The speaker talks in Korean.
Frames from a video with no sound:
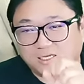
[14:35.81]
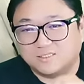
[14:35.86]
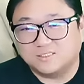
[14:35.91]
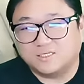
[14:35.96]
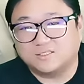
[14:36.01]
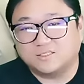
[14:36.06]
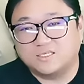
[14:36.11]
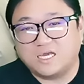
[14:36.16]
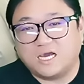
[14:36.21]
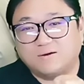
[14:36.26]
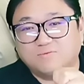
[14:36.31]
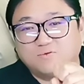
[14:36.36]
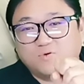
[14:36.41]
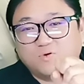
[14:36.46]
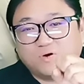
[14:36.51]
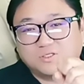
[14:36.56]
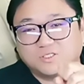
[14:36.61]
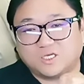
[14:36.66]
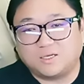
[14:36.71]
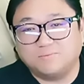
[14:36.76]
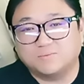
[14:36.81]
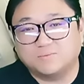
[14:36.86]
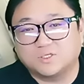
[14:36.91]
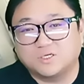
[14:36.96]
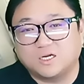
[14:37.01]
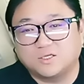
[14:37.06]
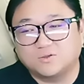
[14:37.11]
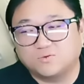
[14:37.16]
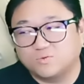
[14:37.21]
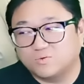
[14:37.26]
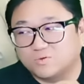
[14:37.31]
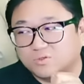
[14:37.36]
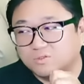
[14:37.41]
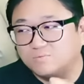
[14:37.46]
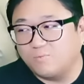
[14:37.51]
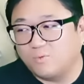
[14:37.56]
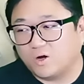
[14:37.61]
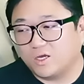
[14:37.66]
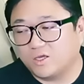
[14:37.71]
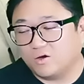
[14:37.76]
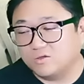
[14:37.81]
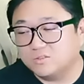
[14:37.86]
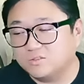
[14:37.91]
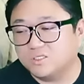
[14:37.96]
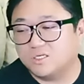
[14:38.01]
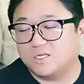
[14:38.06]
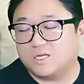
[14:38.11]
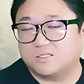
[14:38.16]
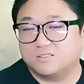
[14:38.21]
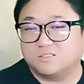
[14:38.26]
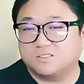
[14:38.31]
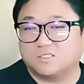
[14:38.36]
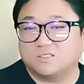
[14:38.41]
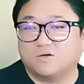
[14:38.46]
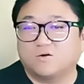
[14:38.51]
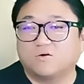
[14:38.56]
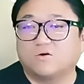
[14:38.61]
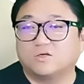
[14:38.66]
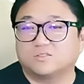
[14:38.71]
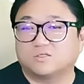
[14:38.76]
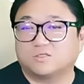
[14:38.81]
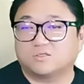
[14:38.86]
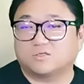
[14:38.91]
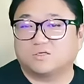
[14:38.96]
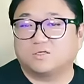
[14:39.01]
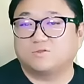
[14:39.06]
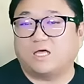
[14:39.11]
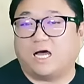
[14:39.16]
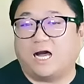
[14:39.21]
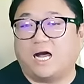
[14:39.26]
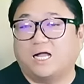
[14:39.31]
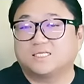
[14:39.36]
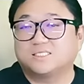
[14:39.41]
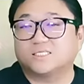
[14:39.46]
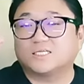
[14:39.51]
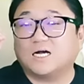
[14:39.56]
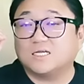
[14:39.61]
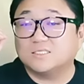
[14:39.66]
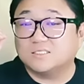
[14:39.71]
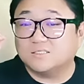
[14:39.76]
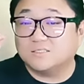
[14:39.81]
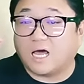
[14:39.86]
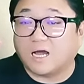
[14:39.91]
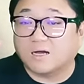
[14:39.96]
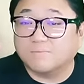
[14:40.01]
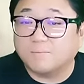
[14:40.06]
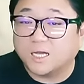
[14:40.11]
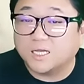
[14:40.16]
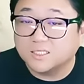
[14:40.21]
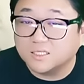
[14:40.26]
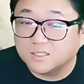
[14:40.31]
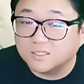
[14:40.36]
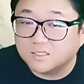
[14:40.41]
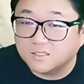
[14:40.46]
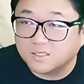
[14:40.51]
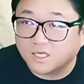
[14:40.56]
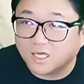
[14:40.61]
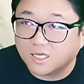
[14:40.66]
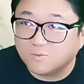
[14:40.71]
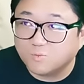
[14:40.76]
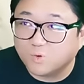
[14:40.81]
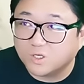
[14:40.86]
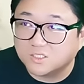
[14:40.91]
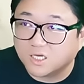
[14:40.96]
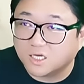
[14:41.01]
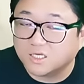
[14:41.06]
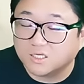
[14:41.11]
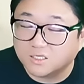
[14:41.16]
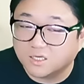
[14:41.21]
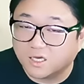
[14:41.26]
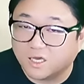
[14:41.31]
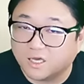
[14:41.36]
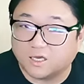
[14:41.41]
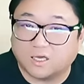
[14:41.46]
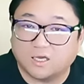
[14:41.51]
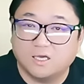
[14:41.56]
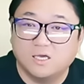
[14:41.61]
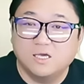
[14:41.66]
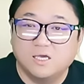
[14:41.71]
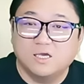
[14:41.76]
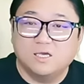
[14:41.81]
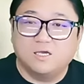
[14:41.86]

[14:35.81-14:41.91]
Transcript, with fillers: 이게 디아블로가 참 그래도 그 뭔가 현질이라든지 이런 거 있어서 그래도 아직까지는 낭만 있는 게임 회사인 게